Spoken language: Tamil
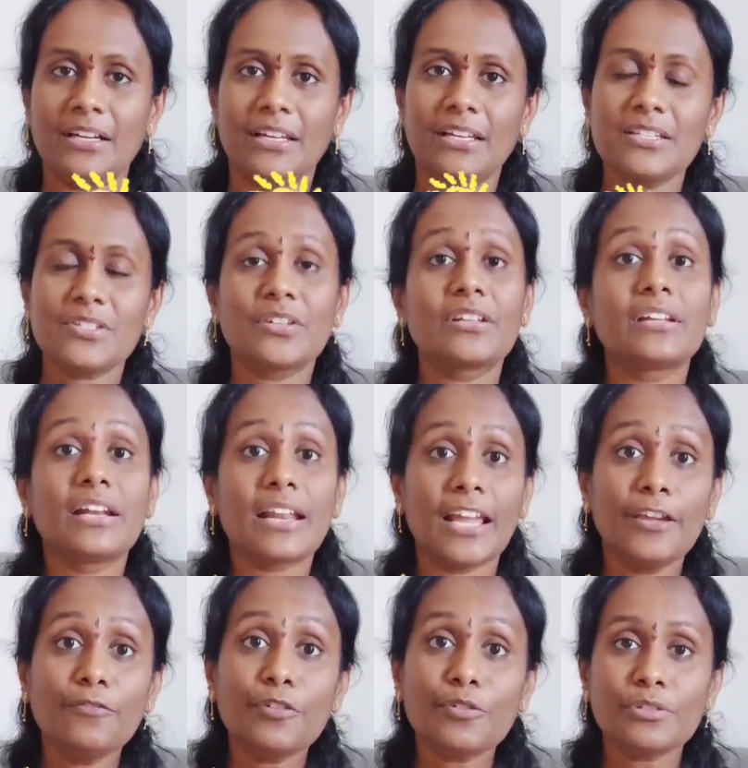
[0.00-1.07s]
என்ன சொல்கிறது ட்ரை
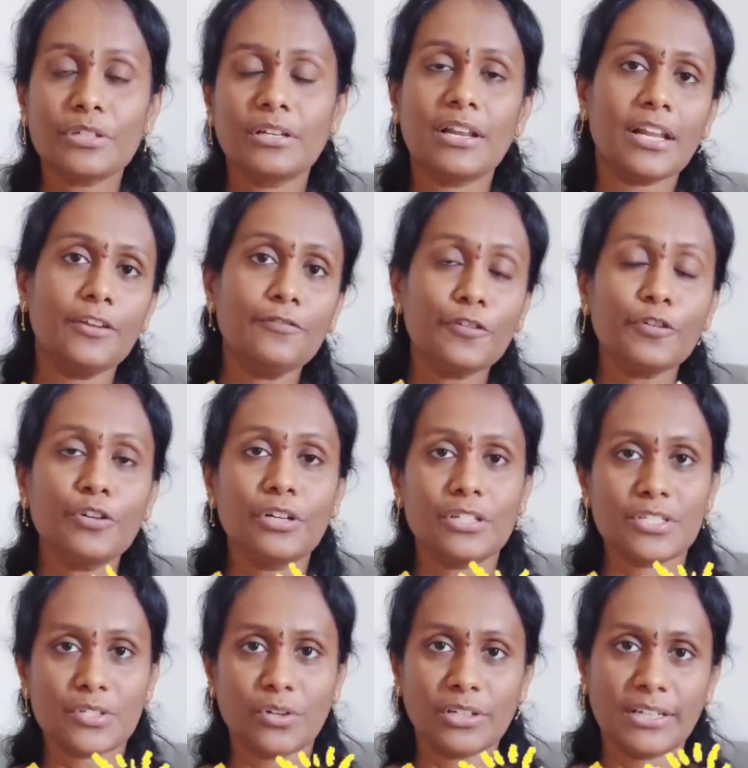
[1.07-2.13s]
ஃப்ரூட் ட்ரை ஃப்ரூட்
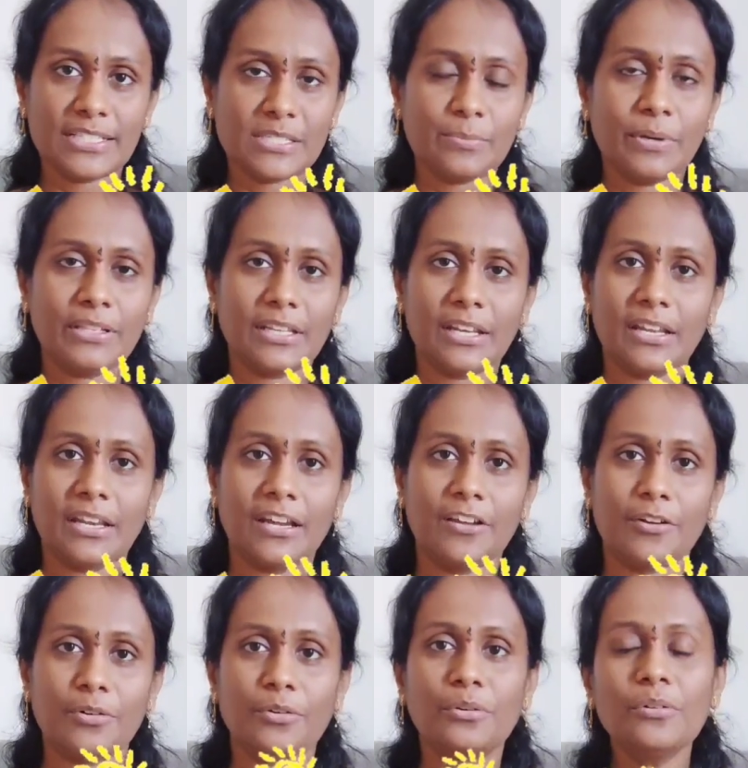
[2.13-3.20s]
சாக்லேட்ஸ் மாதிரி எல்லாம்
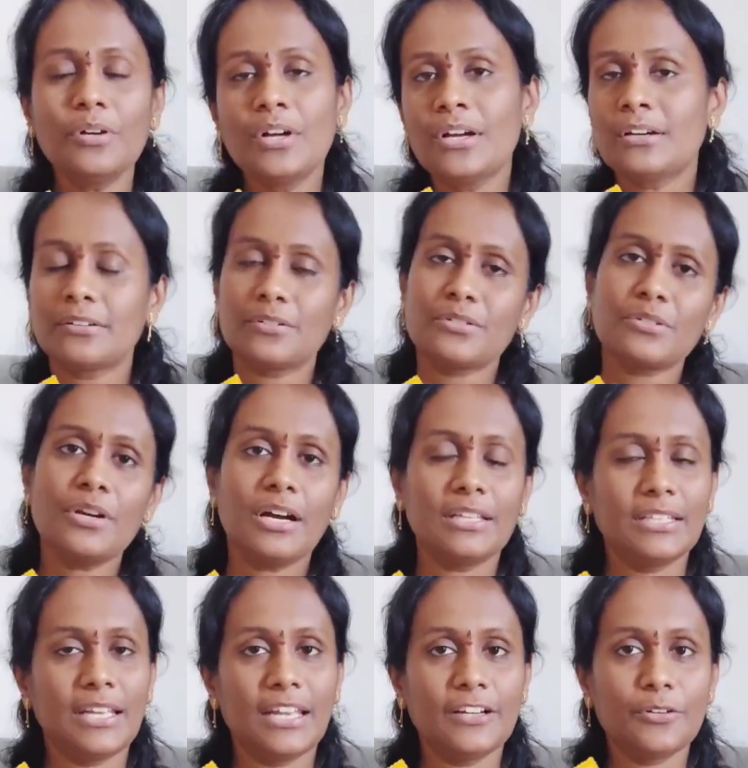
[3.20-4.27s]
இருக்கும் ஸோ
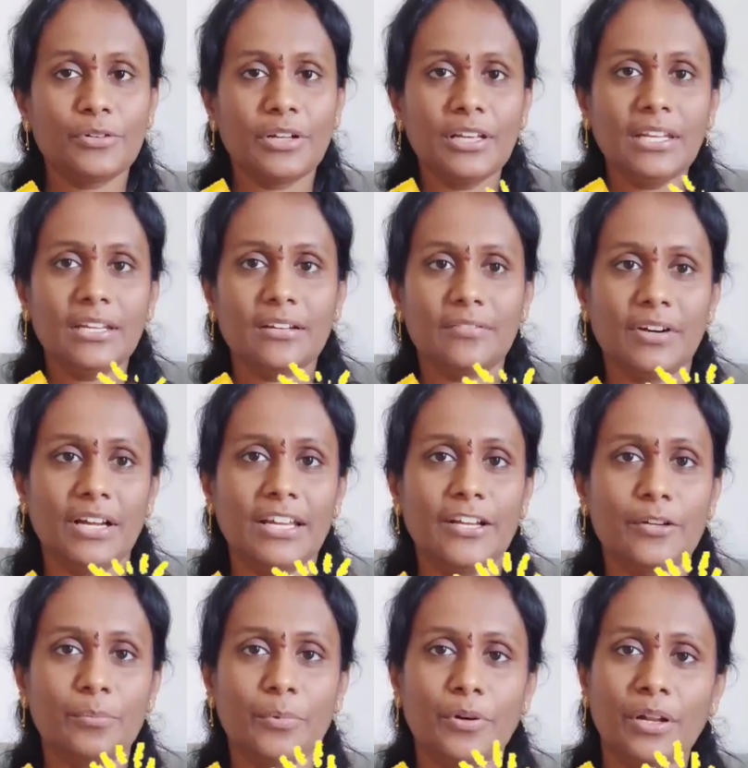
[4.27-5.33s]
அதெல்லாம் கூட நீங்கள்
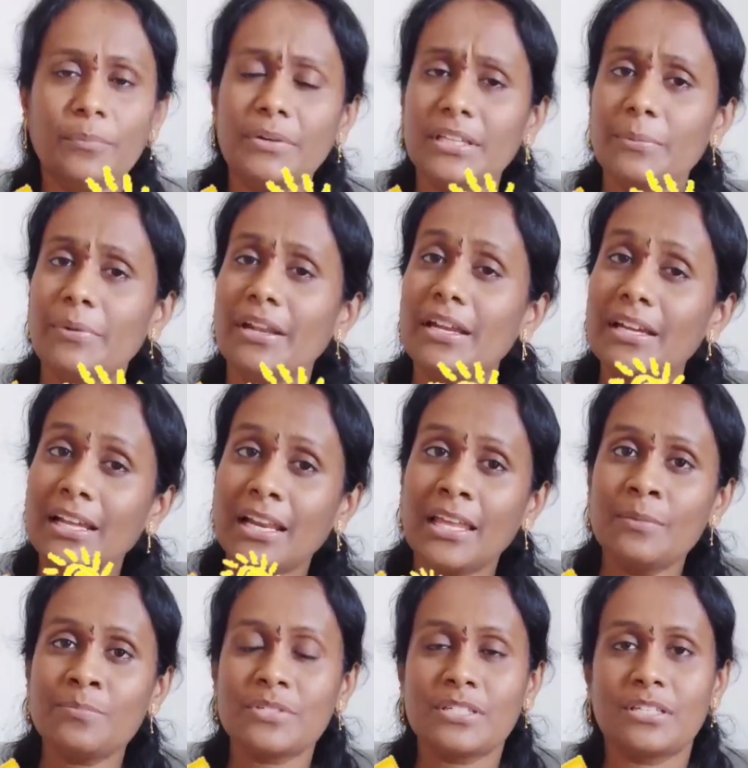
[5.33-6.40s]
வாங்கிட்டு போகலாம் அதே மாதிரி
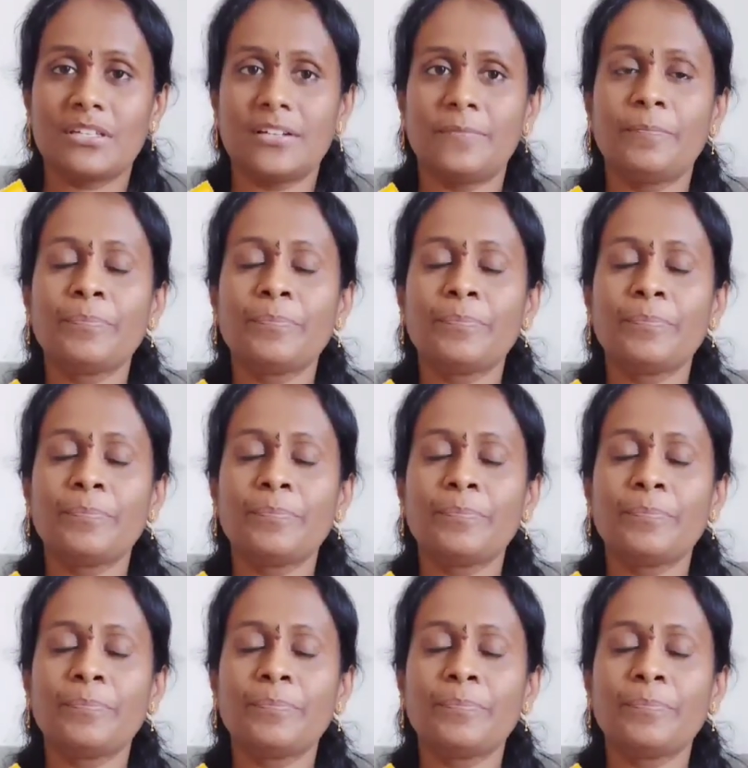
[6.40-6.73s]
க்ரீம்ஸு